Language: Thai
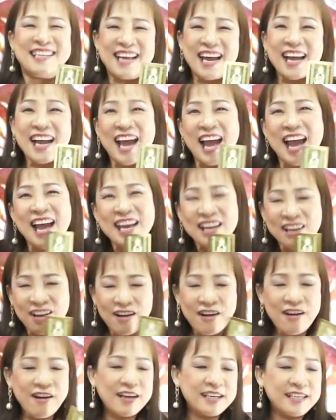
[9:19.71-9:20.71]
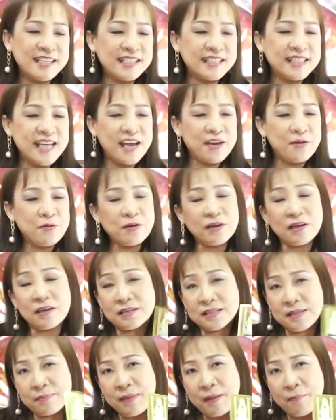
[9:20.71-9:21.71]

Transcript: นะคะ ก็ดีใจด้วยสำ